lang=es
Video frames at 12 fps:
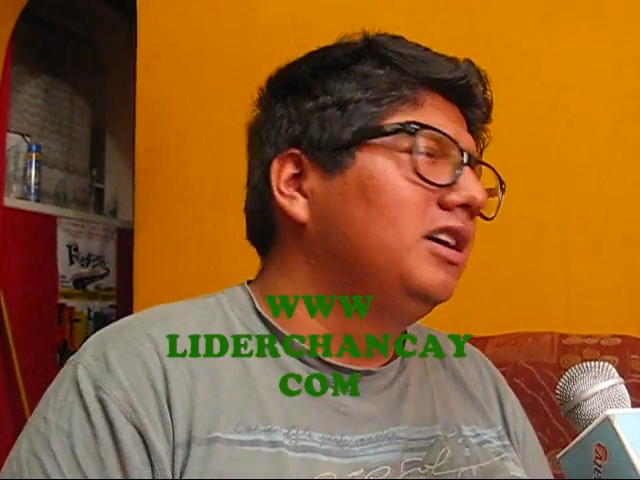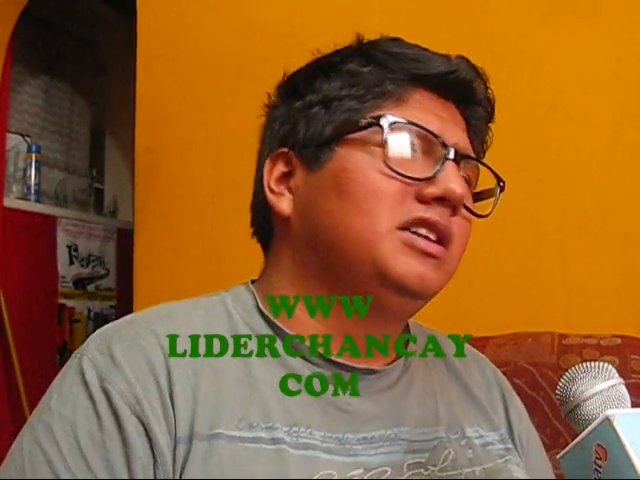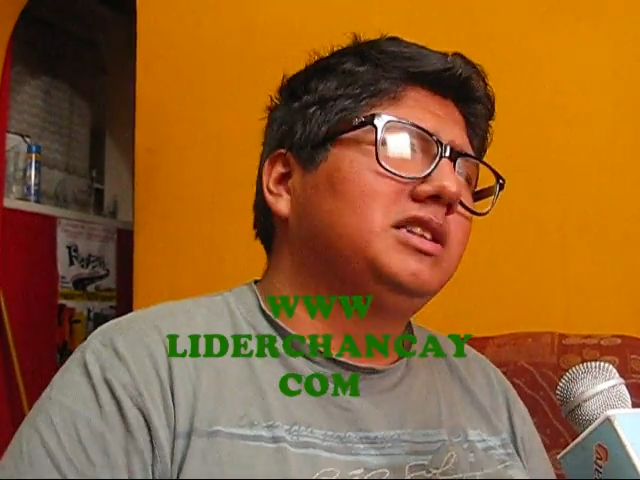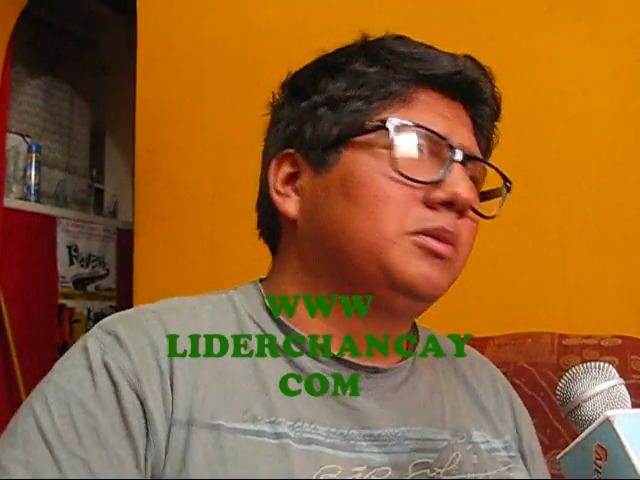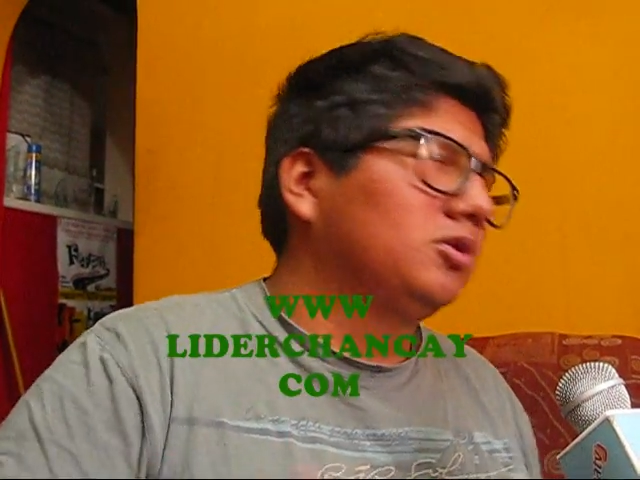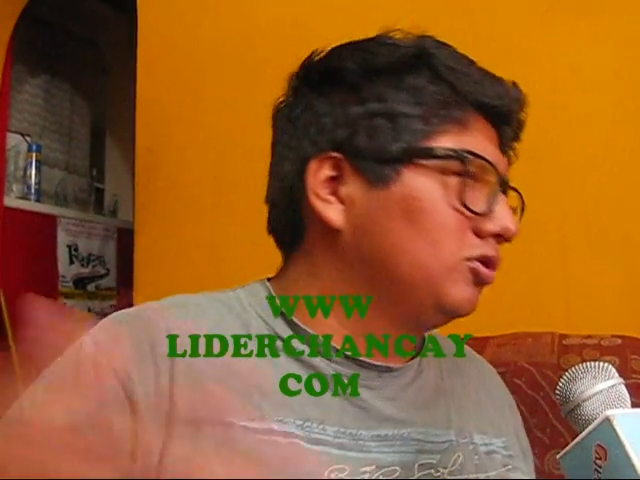
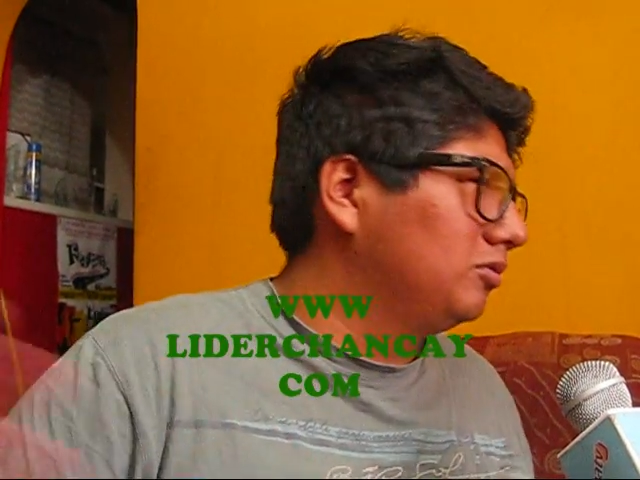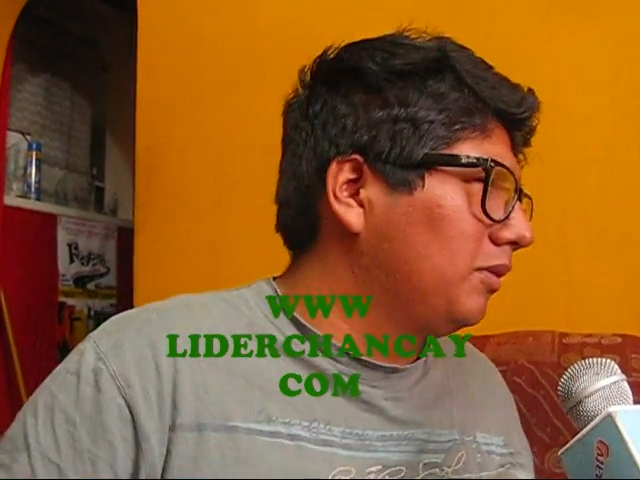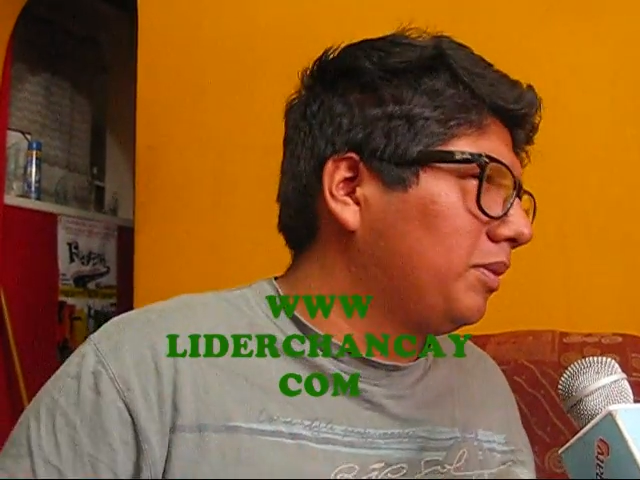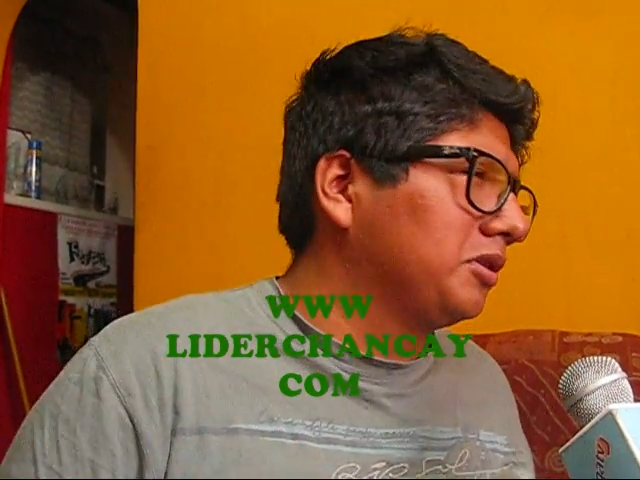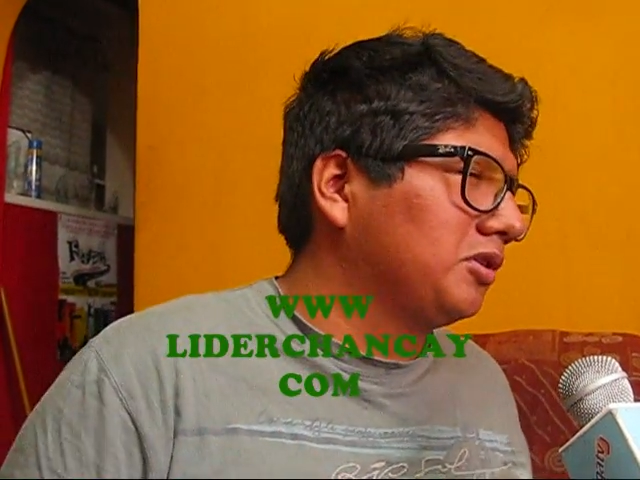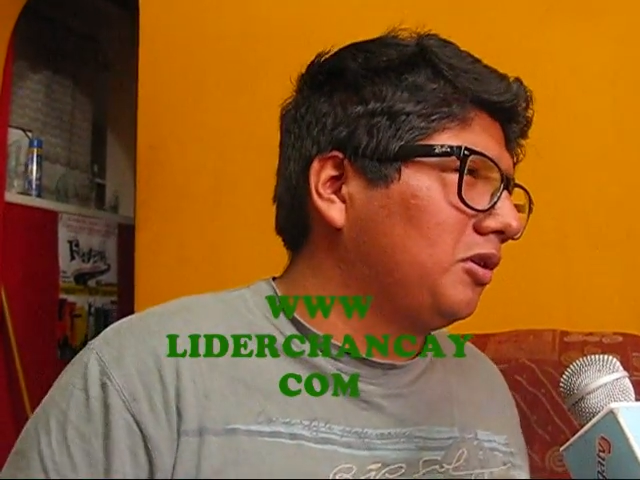hicimos
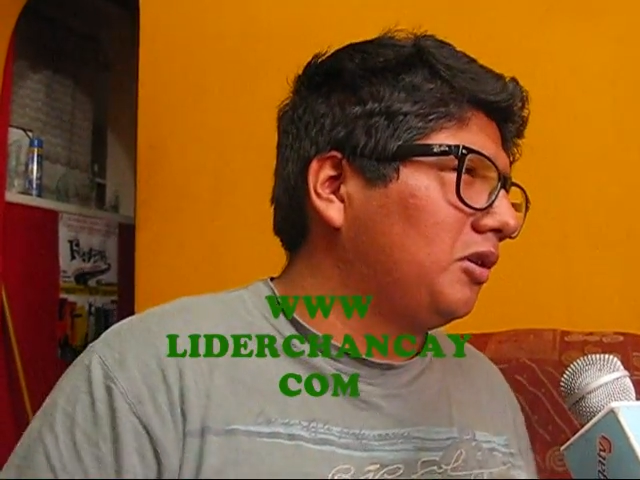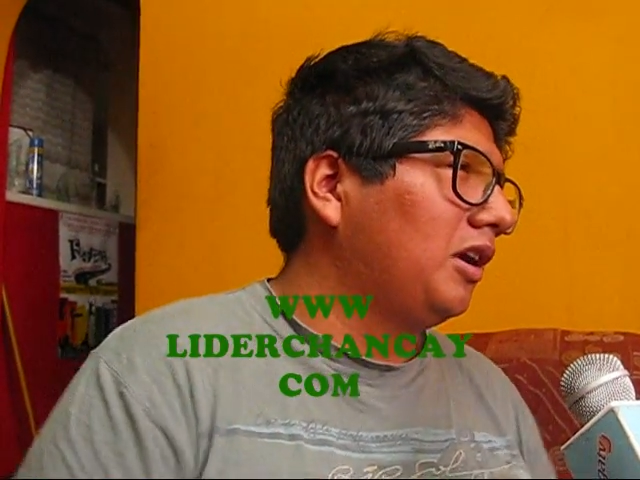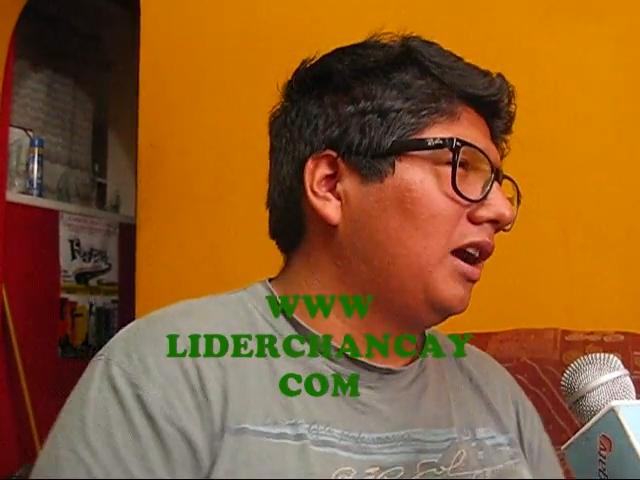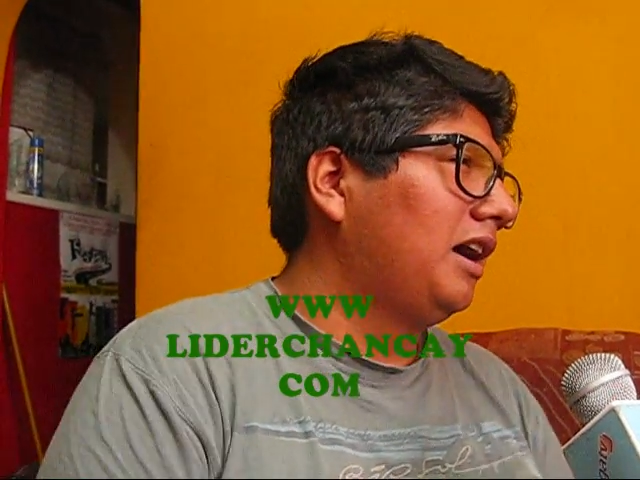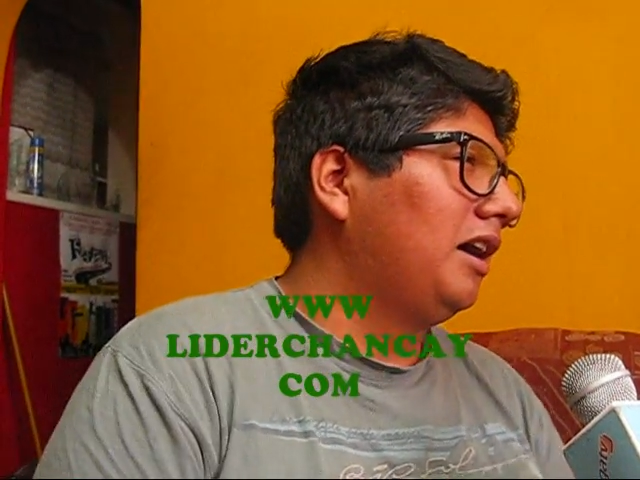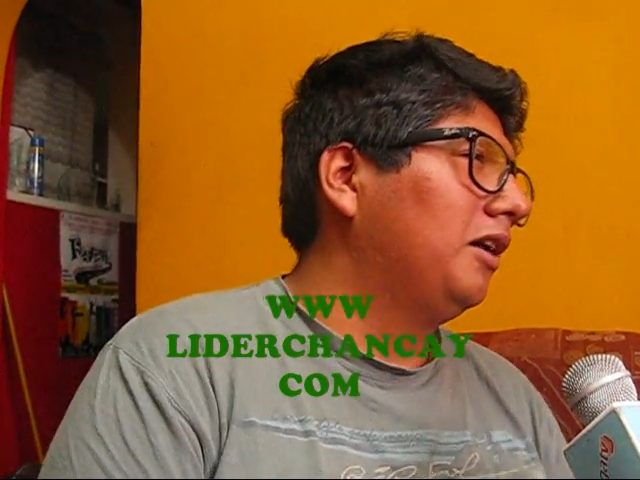humo por todos
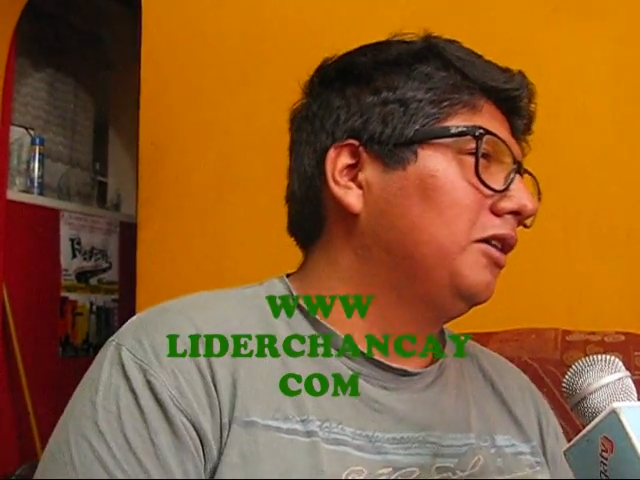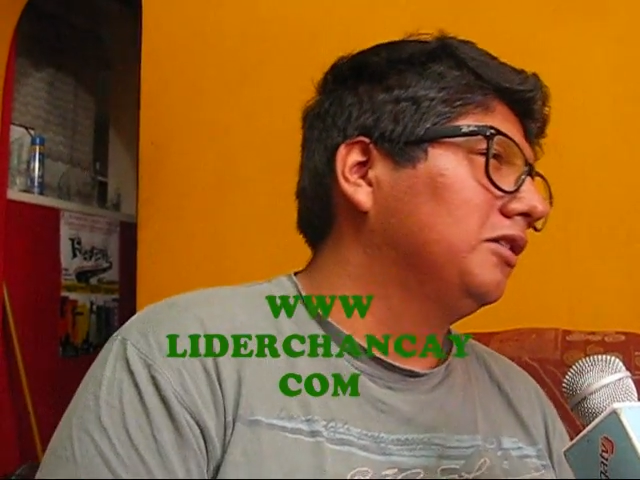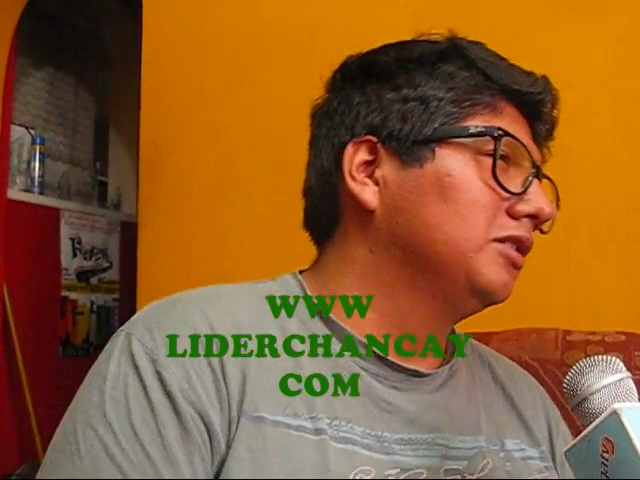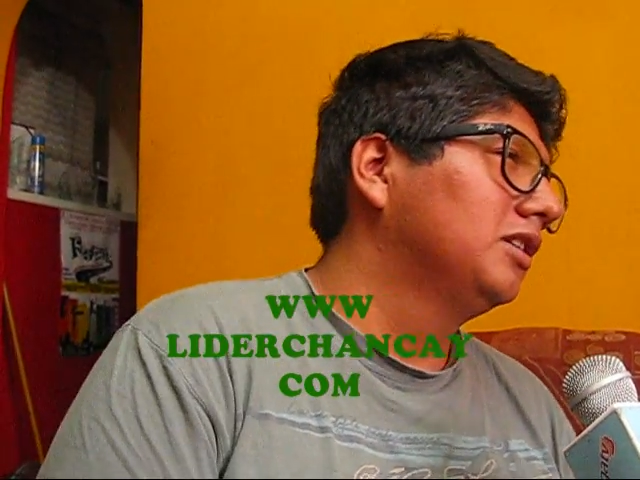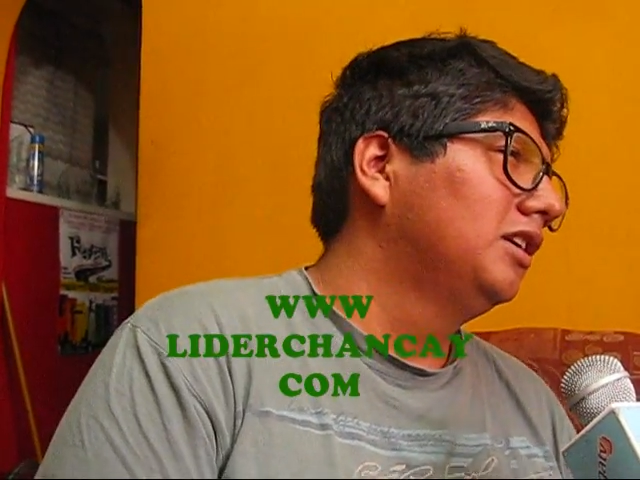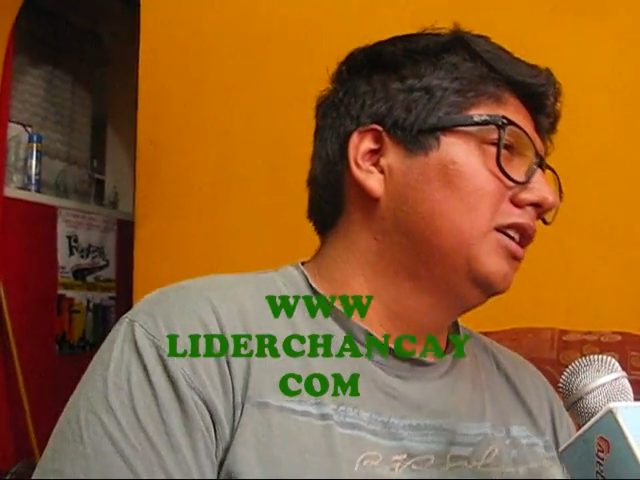
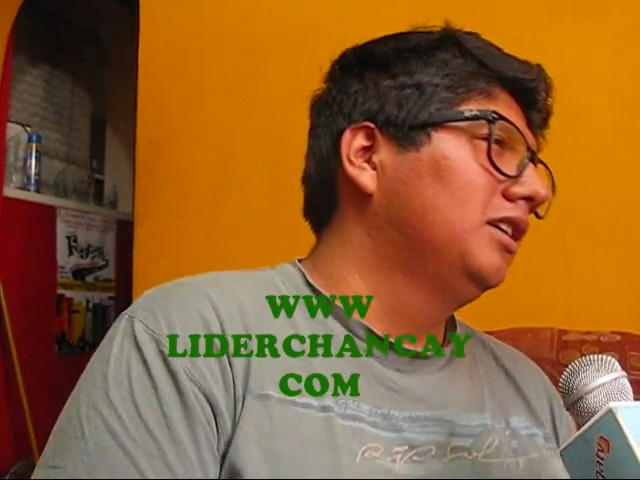lados,